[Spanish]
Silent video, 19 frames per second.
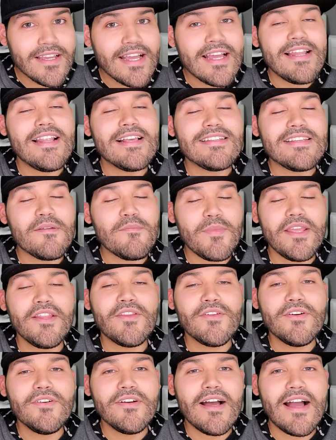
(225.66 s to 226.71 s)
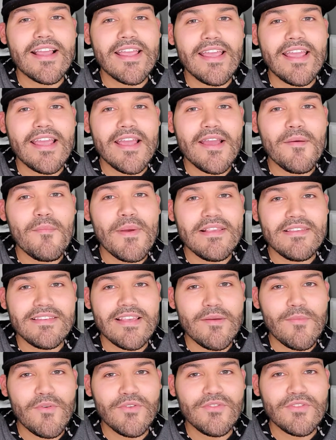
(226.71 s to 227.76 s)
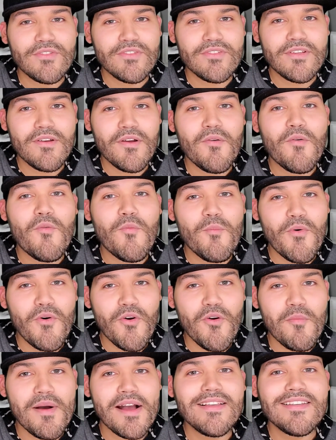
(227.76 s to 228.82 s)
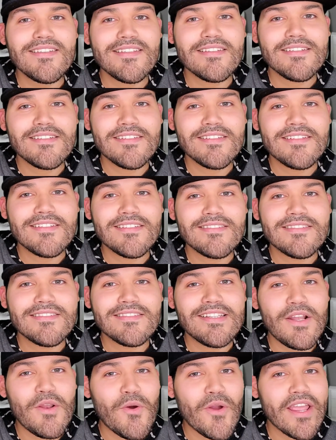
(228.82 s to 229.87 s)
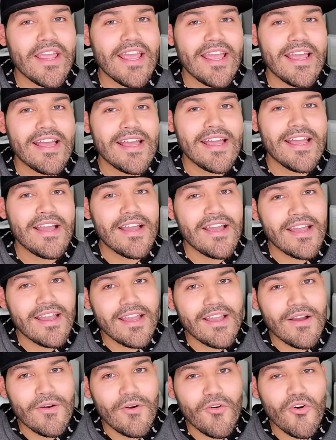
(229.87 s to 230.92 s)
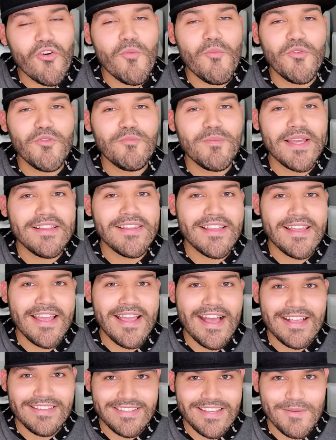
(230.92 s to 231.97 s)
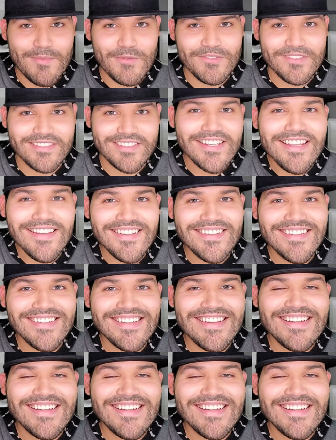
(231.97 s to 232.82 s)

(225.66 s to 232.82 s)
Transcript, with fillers: les invito a que pensemos un poco más de lo que comúnmente hacemos, ¿sí?